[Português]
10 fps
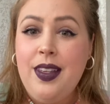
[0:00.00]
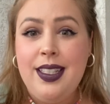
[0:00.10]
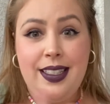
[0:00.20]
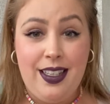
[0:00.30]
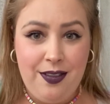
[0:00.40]

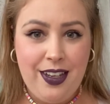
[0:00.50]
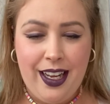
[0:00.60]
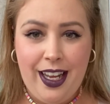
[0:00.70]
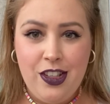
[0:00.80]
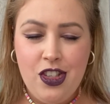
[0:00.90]
Se ele ficar
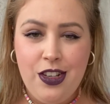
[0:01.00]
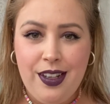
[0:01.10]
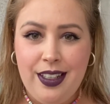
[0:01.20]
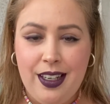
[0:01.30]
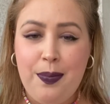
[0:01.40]
quietinho
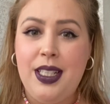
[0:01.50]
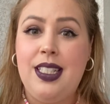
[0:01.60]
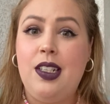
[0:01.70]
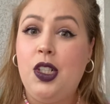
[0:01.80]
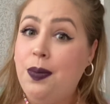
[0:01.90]
ali, né? Porque se
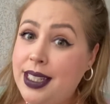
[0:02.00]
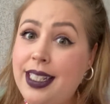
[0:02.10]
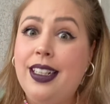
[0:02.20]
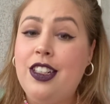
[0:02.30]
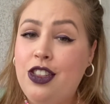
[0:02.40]
ele começar
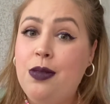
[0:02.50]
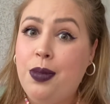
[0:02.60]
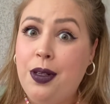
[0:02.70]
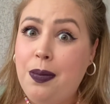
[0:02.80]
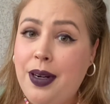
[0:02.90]
a latir, eu
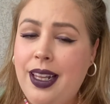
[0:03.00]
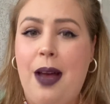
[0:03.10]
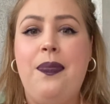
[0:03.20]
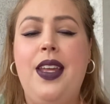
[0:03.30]
ponho ele pra lá.